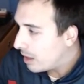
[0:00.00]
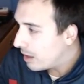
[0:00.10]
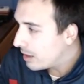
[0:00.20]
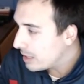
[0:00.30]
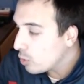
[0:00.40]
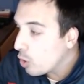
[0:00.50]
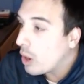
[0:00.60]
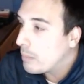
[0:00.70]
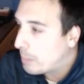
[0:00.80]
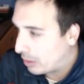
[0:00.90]
y luego al
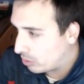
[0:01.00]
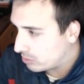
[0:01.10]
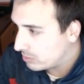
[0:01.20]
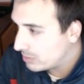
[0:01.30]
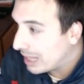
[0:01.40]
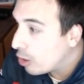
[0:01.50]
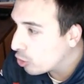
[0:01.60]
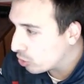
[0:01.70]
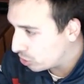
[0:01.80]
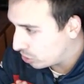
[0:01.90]
palo. De
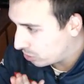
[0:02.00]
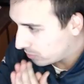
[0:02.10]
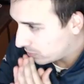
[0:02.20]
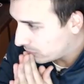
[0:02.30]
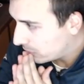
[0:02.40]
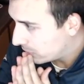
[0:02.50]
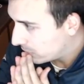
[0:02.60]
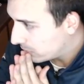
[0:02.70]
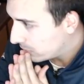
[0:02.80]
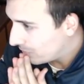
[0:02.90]
locos.
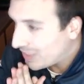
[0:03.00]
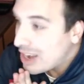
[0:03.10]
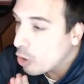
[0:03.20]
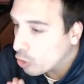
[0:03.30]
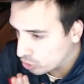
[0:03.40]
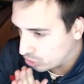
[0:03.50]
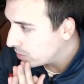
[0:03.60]
De locos.